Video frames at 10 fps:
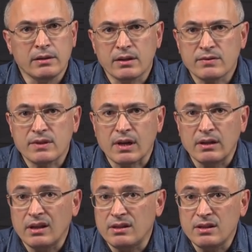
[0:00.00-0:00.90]
Нет в
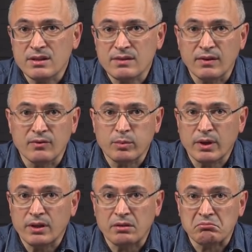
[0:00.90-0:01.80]
стране единства и в
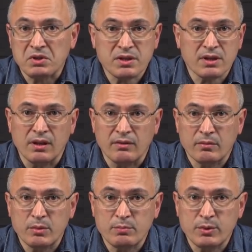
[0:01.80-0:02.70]
плане социального
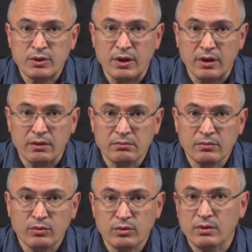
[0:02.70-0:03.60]
обеспечения.
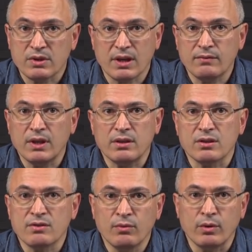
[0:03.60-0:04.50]
Вот сравните
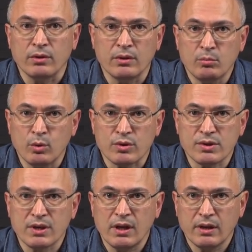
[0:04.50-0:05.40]
свой набор
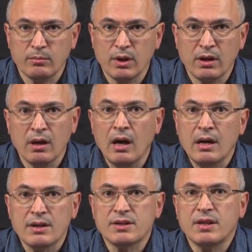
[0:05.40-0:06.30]
социальных благ
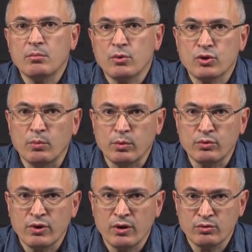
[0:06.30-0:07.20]
с тем, что
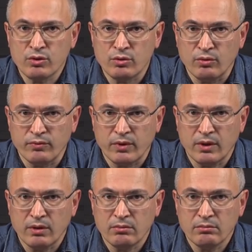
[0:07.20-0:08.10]
получают
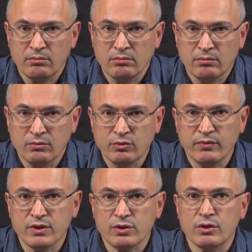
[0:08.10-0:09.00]
чиновники. Вот
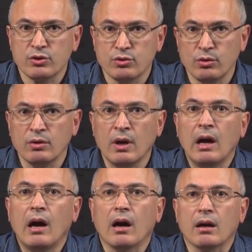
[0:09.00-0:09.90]
вас ждет
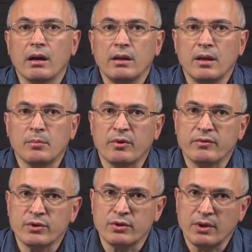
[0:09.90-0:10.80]
ранняя
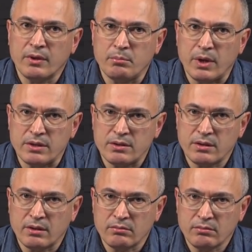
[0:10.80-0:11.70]
повышенная
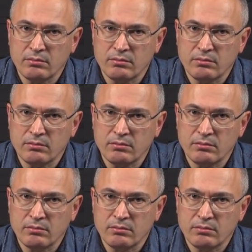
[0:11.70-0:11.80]
пенсия.